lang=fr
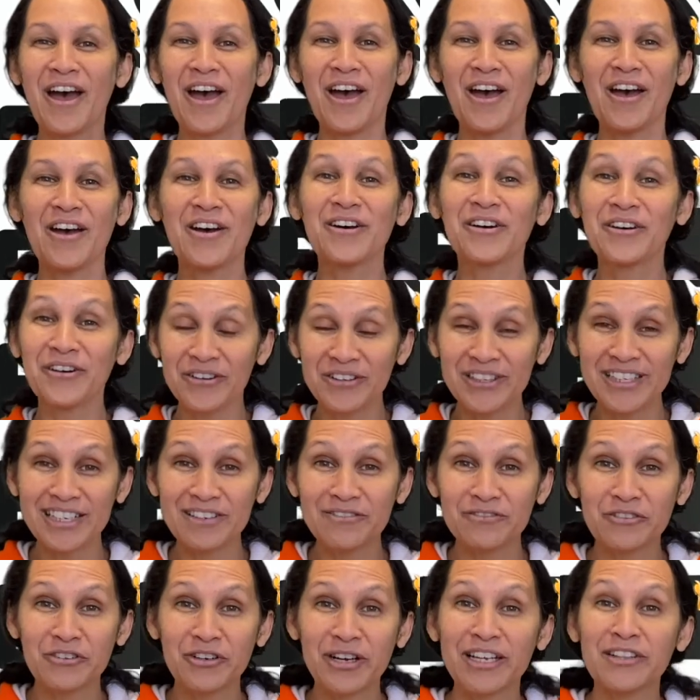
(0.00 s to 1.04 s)
Un
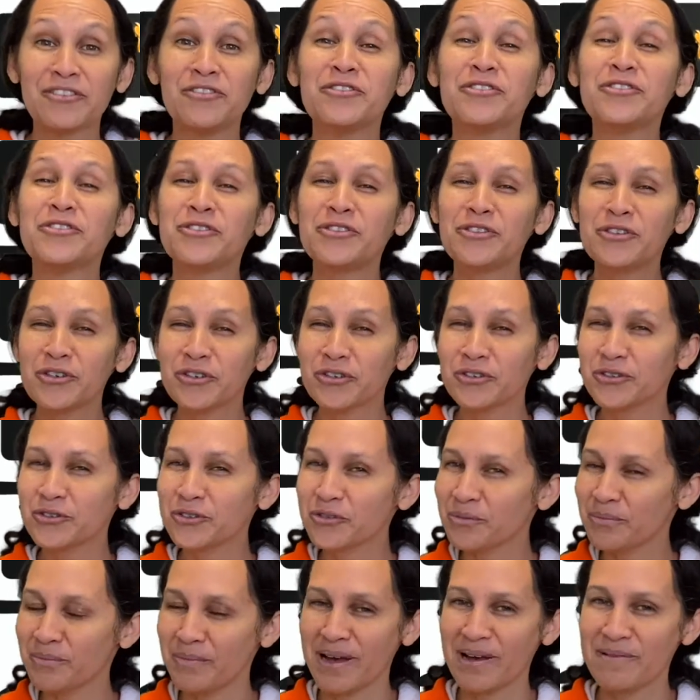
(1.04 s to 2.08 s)
rendez-vous à ne
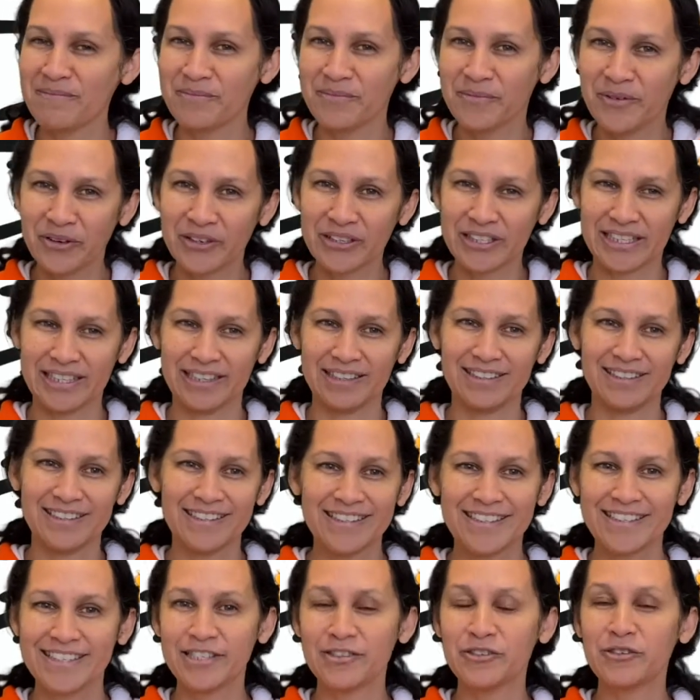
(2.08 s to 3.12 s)
surtout pas manquer.
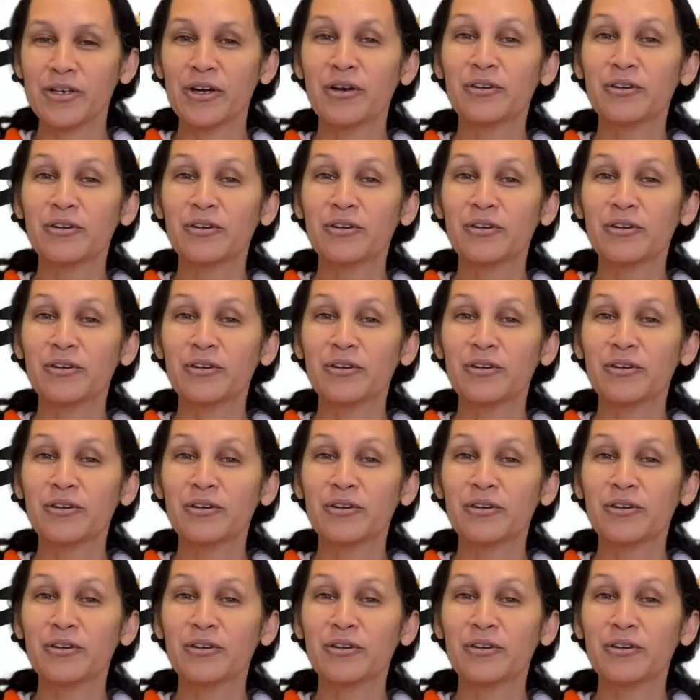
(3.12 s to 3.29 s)
Si tu as